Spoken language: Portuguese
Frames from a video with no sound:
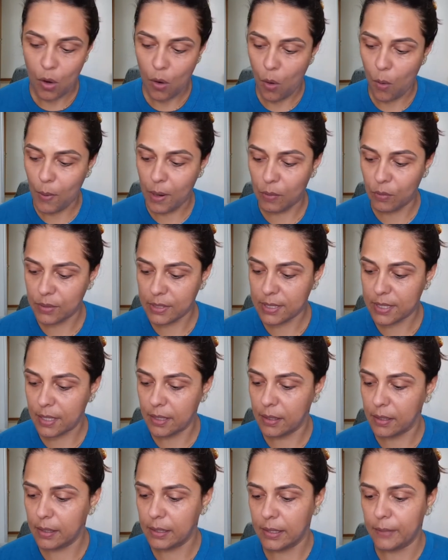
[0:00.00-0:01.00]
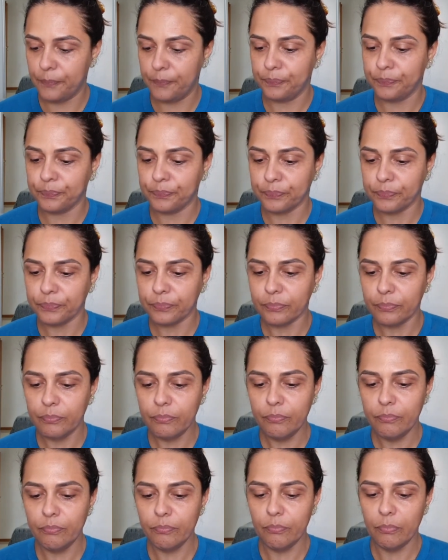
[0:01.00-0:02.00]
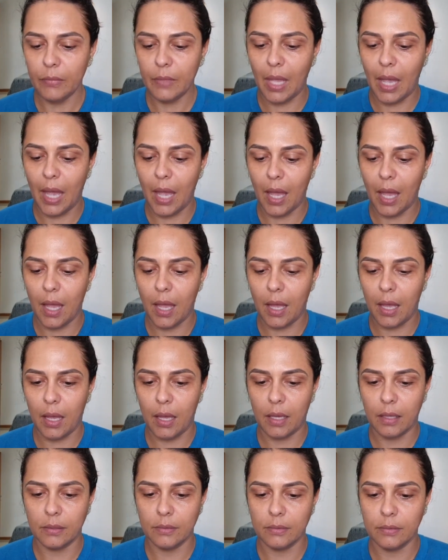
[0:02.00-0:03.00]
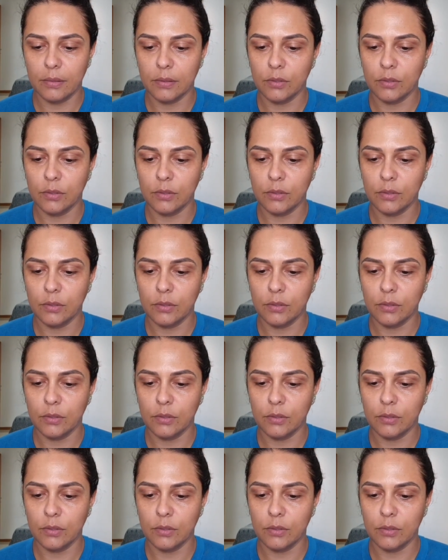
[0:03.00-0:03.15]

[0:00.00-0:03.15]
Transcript: com a Oceane. A